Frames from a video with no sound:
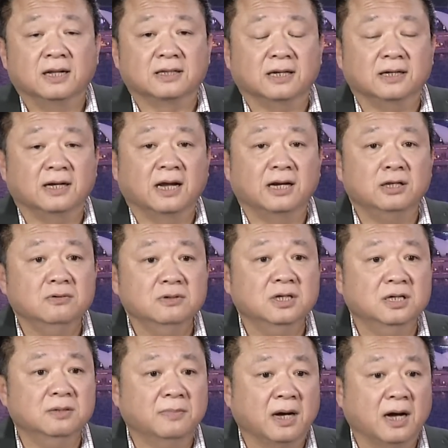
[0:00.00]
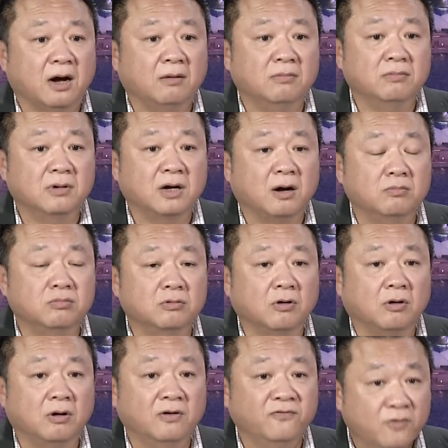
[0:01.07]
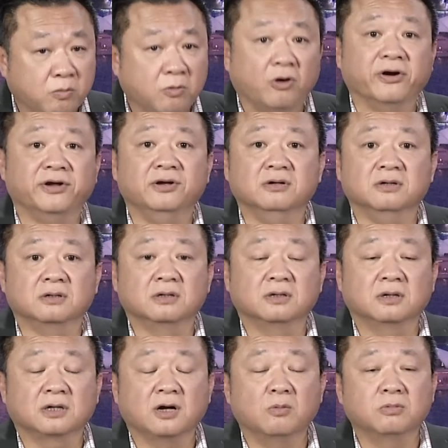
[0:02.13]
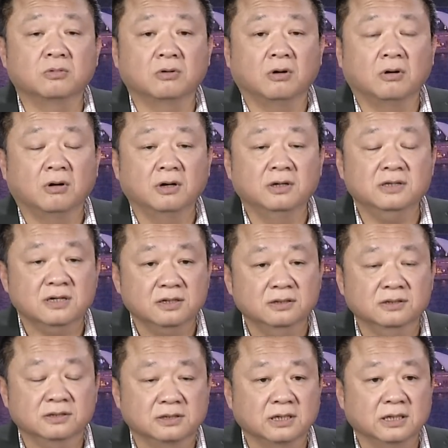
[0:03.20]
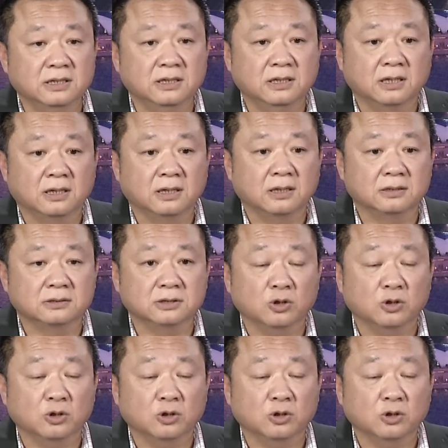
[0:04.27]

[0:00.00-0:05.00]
thành ra nếu như mà ông không có phục hồi được không có giữ được cái uh,